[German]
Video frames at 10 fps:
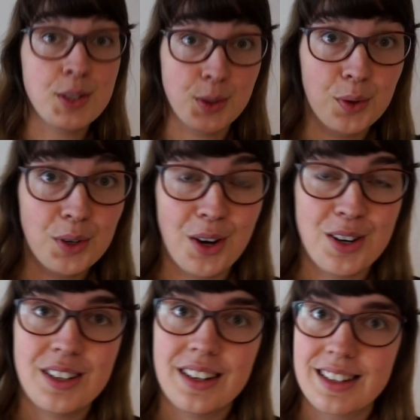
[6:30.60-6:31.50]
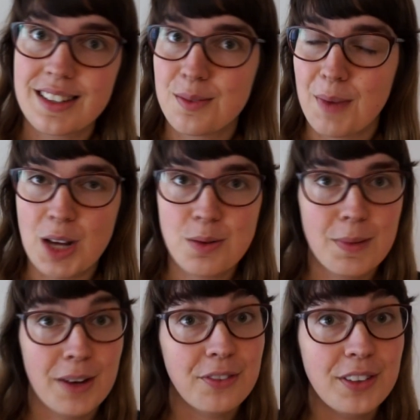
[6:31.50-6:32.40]
So könntet ihr das zum Beispiel
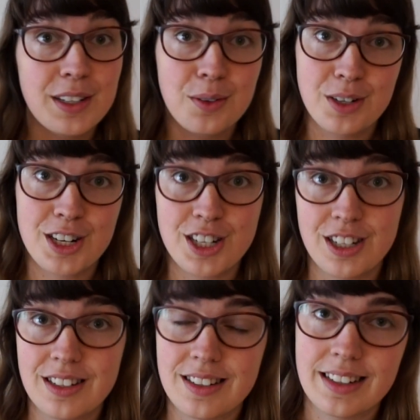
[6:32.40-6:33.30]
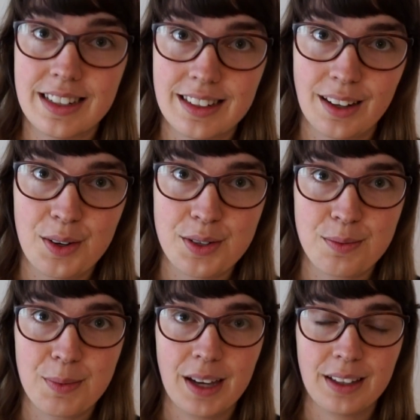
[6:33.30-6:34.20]
bei vielen unterschiedlichen Dingen
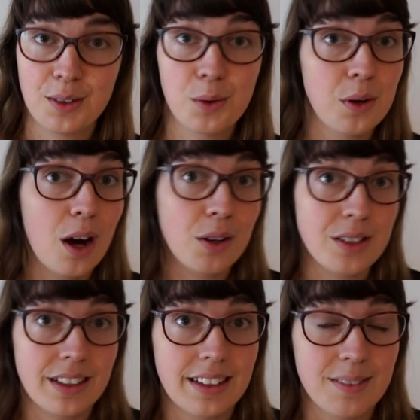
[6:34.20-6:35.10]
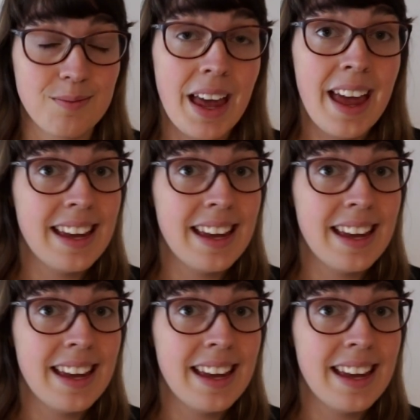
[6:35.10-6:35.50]
draußen machen oder auch drinnen.